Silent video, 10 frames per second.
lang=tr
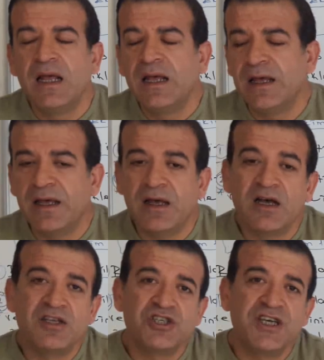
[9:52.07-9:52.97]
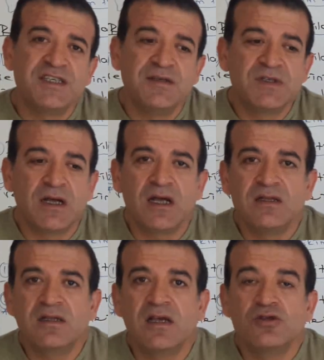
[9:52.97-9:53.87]
e, ateşkes
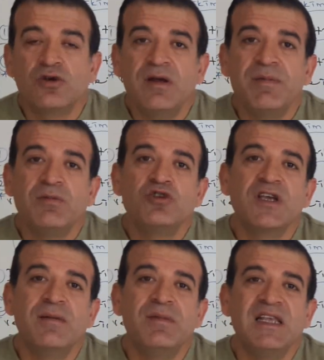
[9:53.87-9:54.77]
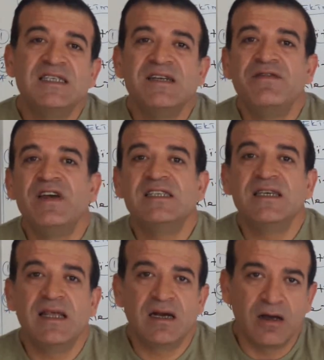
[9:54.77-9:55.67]
imzalandıktan sonra mebusan meclisini
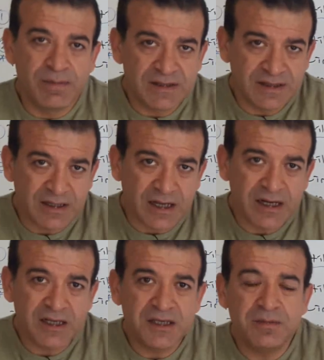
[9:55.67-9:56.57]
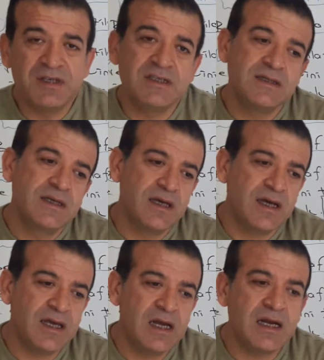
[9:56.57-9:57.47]
fesheder, kapatır yani ki biz
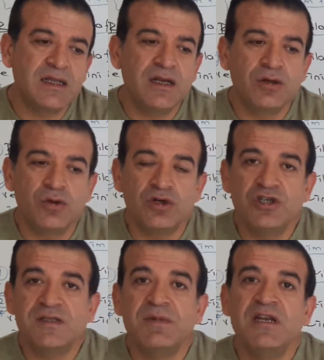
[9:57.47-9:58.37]
e, ileride yine göreceğiz.